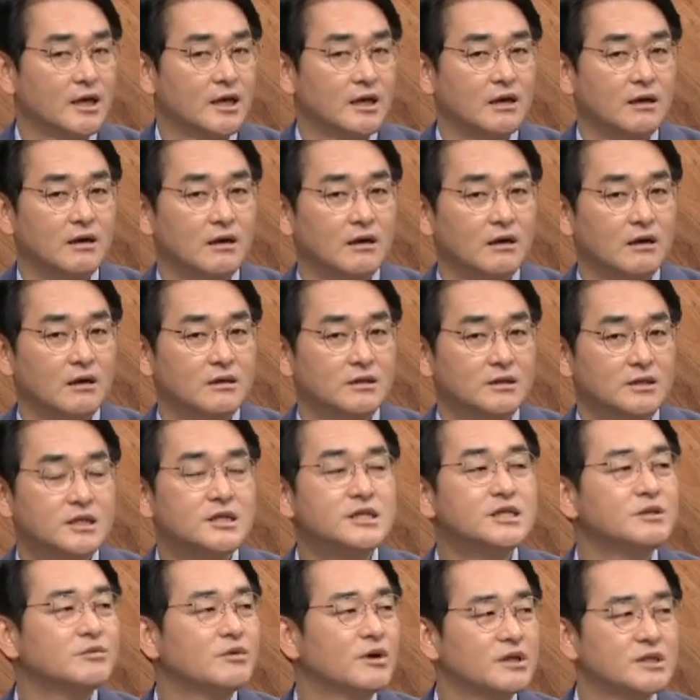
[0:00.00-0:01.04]
어,
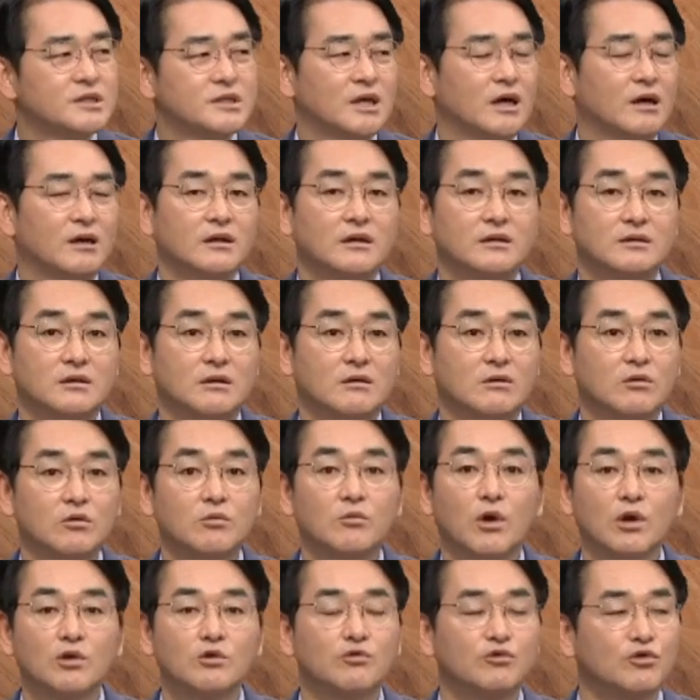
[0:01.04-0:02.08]
진심 어린 사과를 했어요.
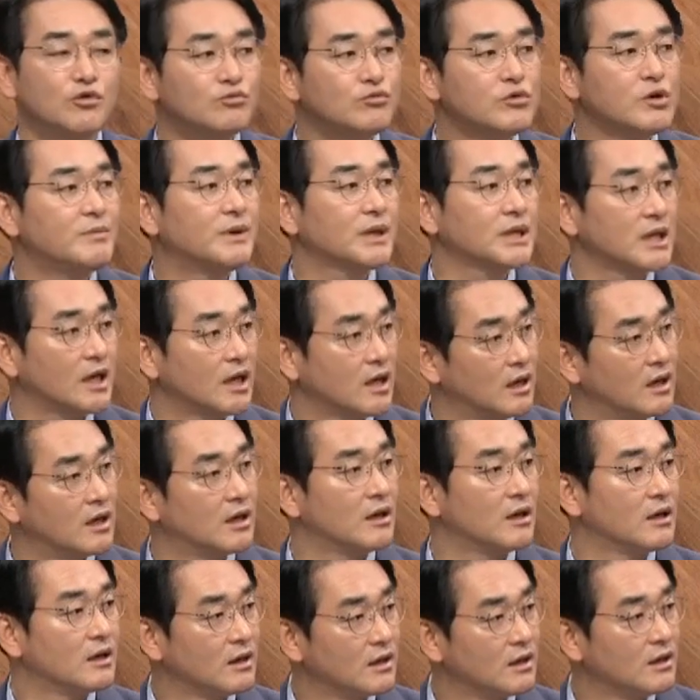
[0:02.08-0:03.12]
그건 아주
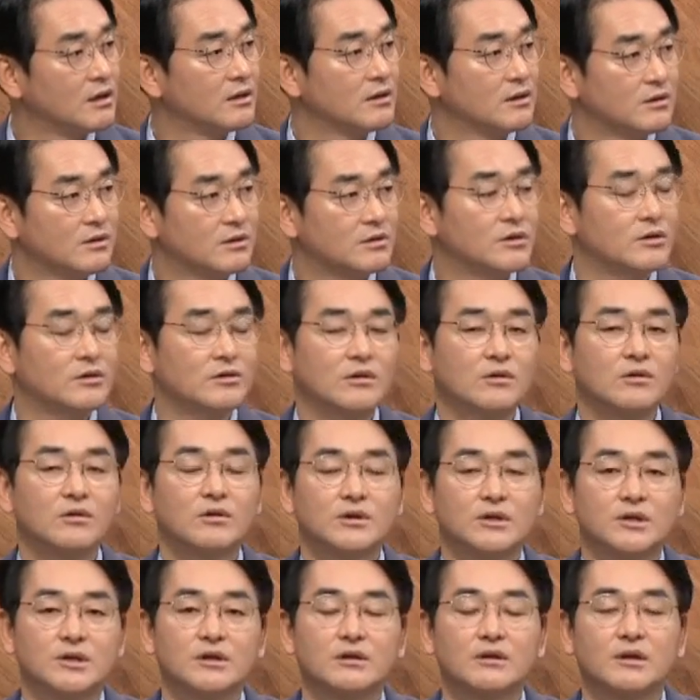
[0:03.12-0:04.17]
눈물바다였었던
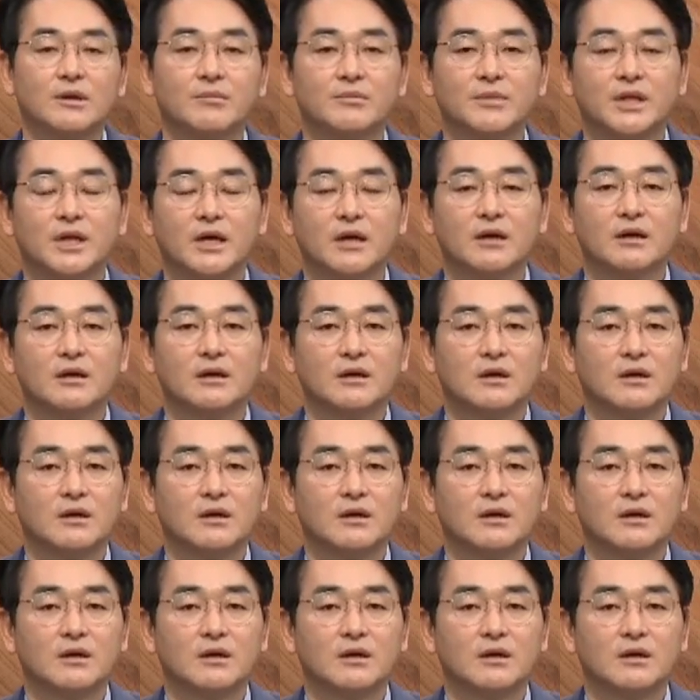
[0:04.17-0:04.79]
걸로 기억을 합니다.